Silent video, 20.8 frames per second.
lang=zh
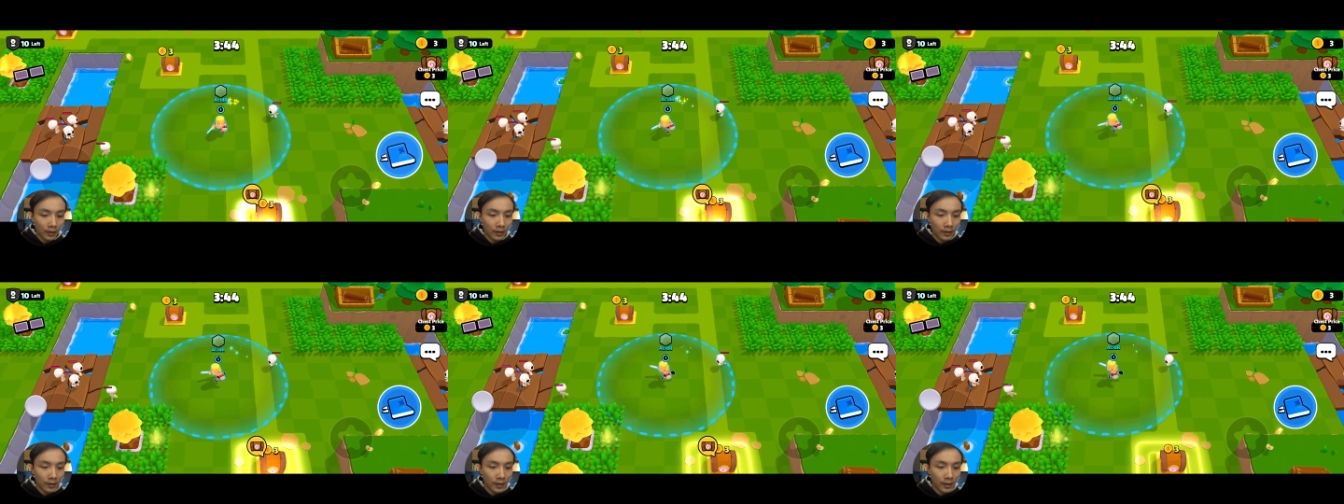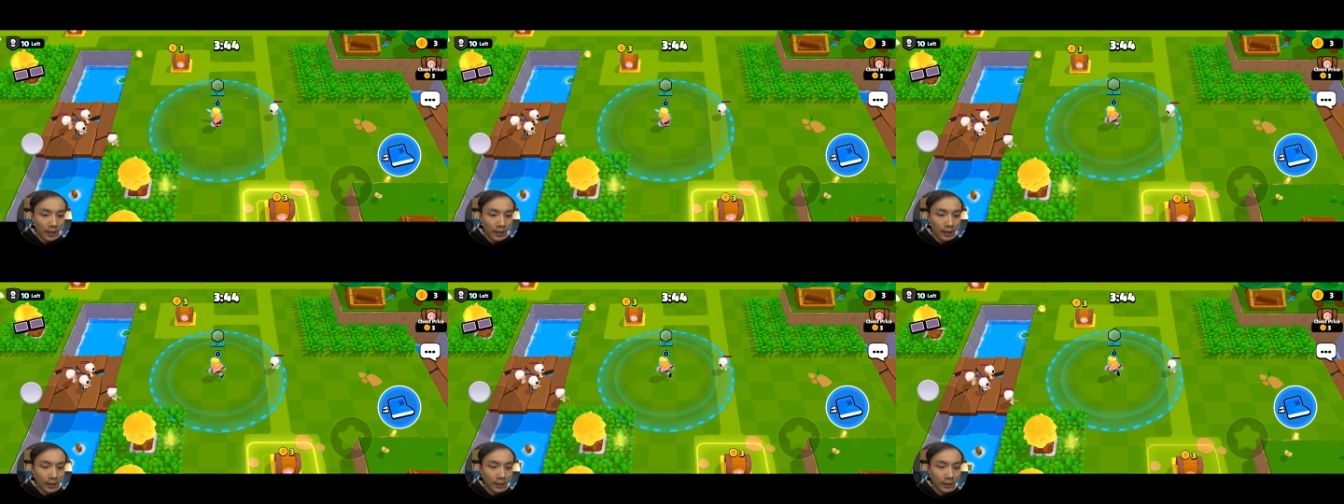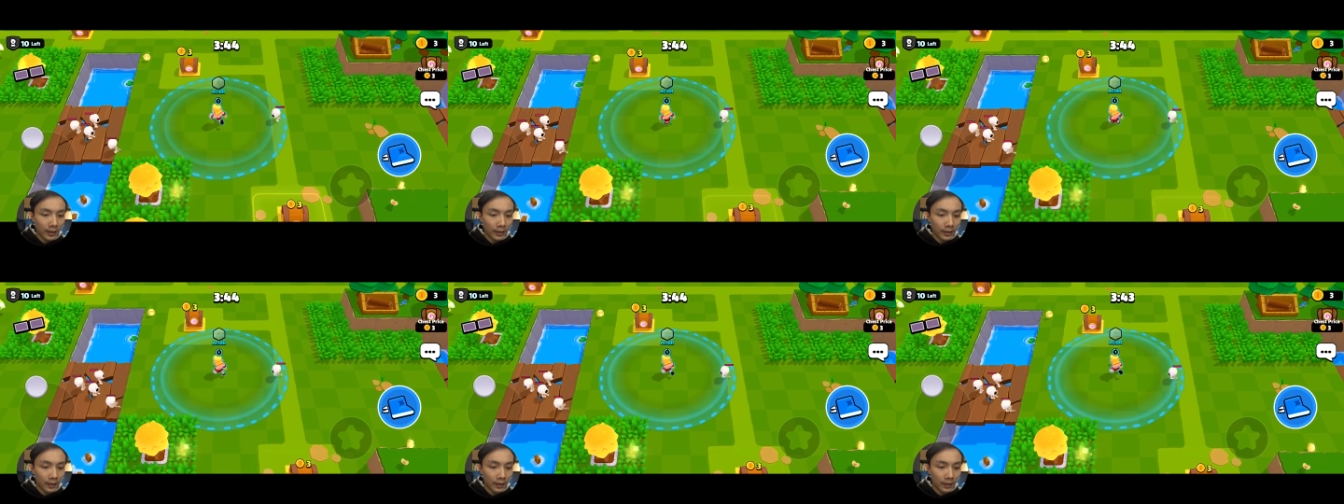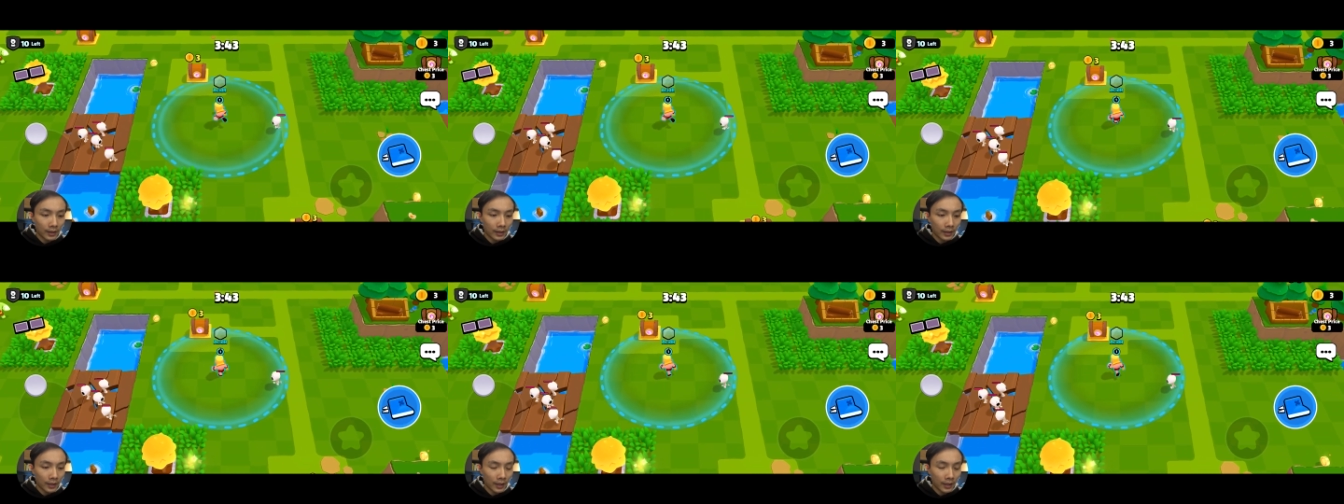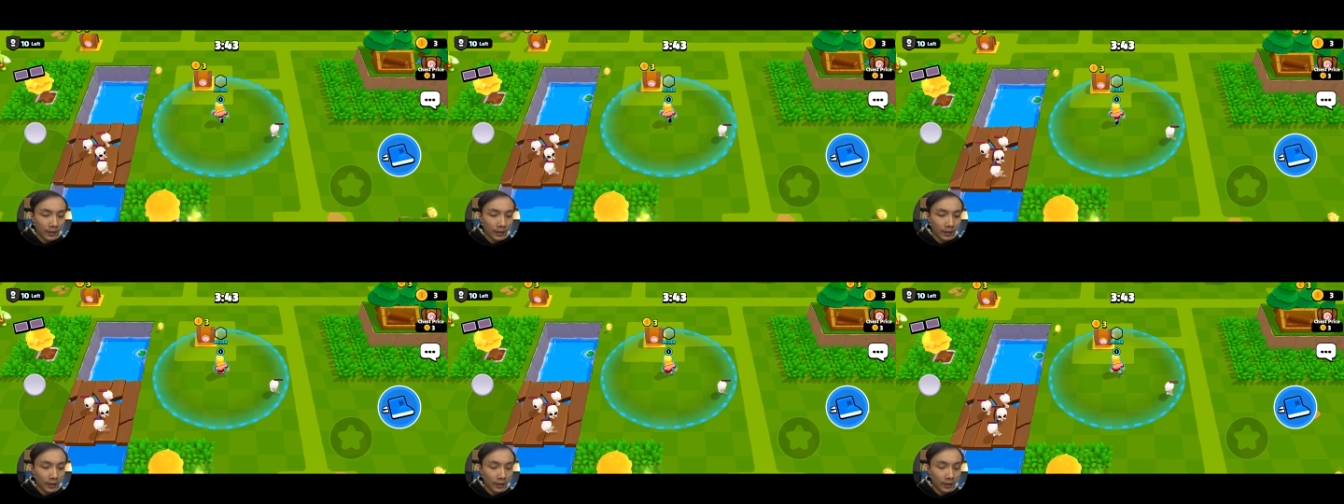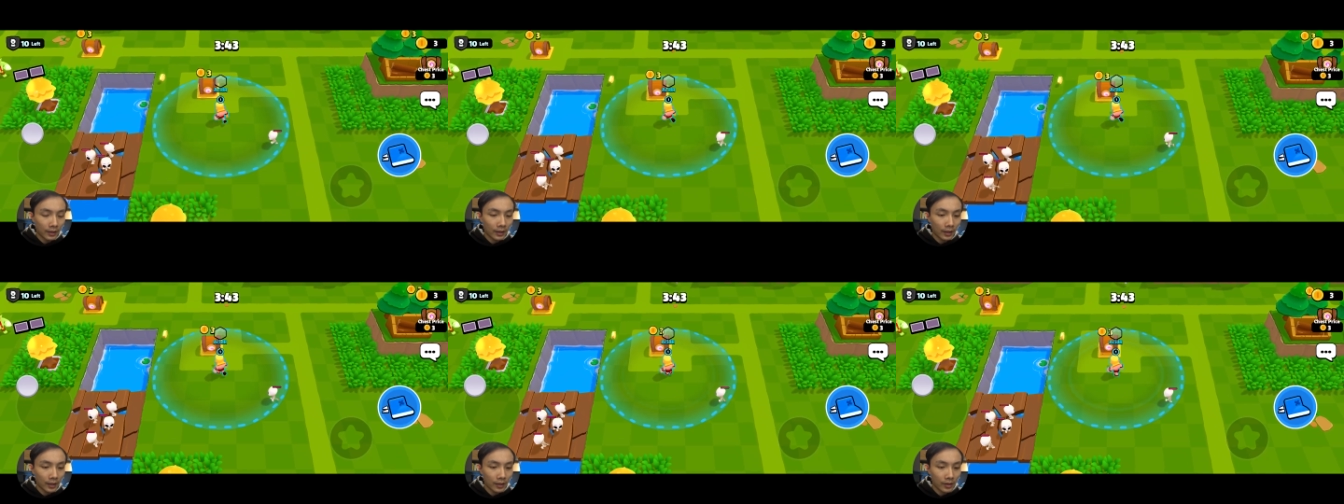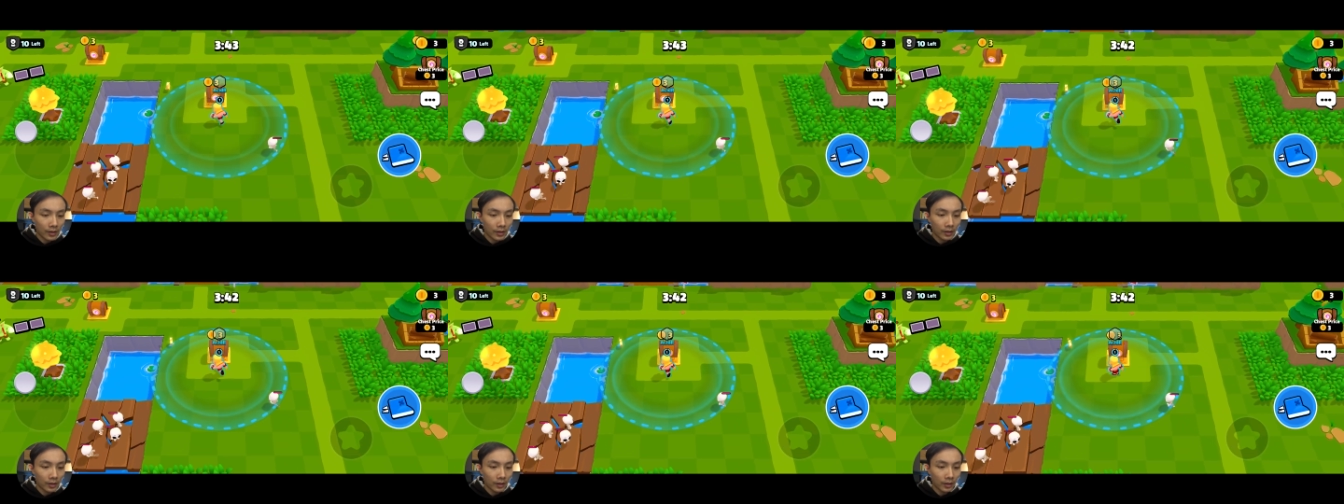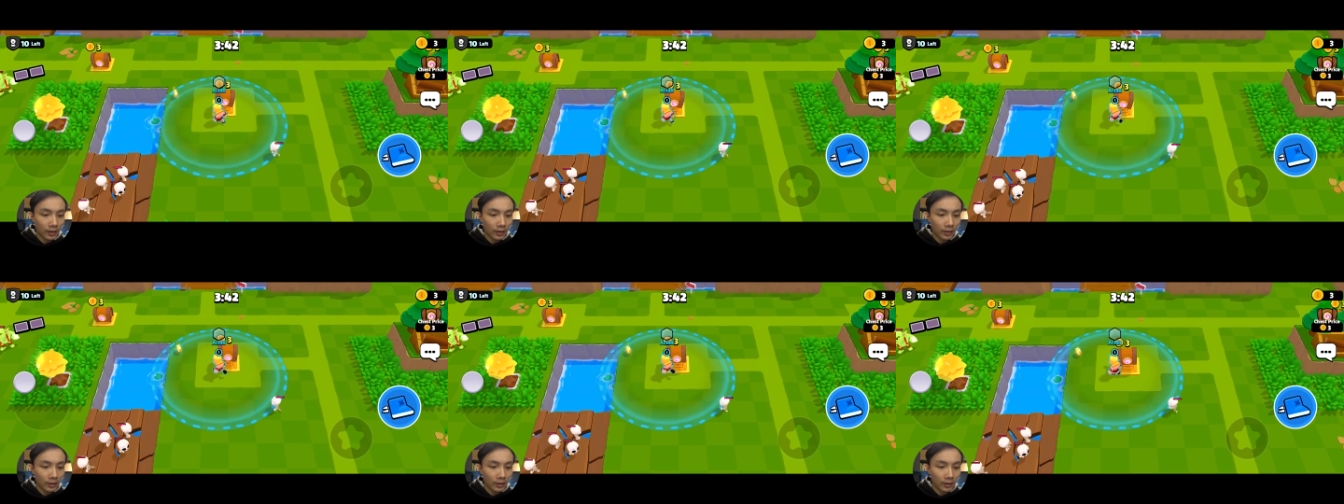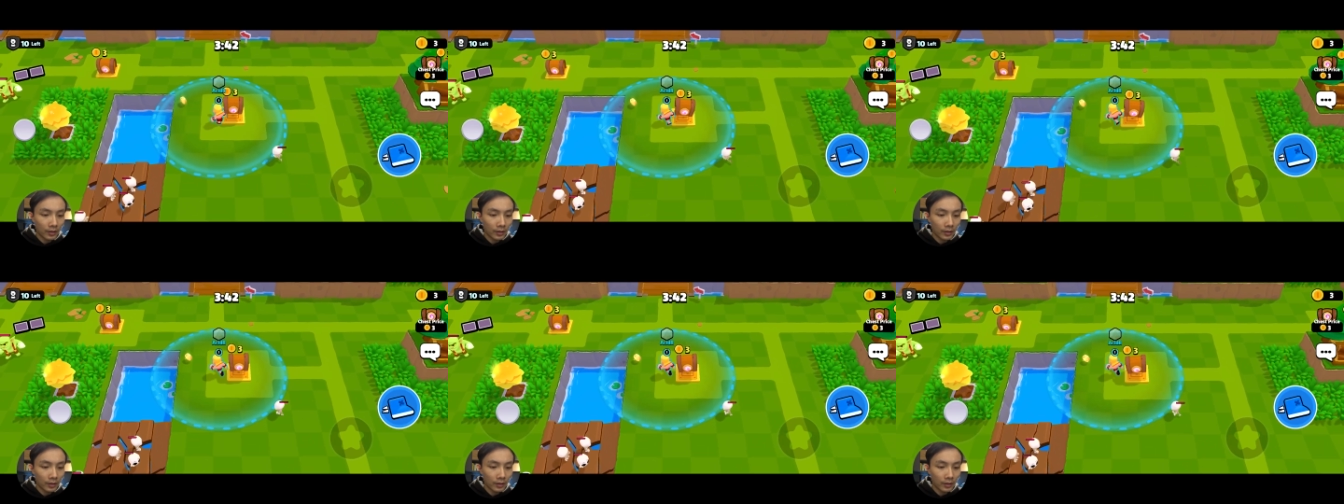后在领地内呢，它自动